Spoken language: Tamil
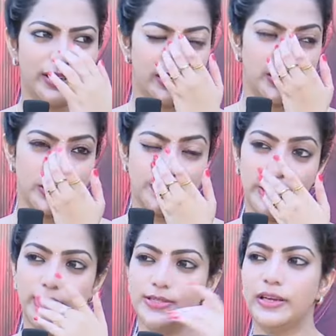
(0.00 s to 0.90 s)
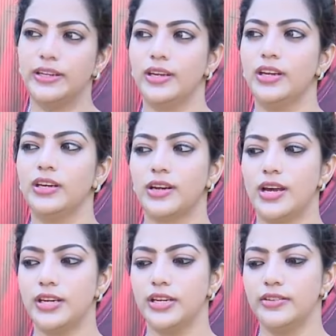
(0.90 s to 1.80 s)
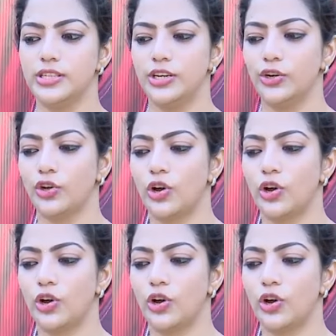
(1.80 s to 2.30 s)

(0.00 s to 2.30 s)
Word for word: நடித்த எக்ஸ்பீரியன்ஸ் பார்த்திங்கன்னா எனக்கு ராதா எஸ்ஆர்ஐ சாரோட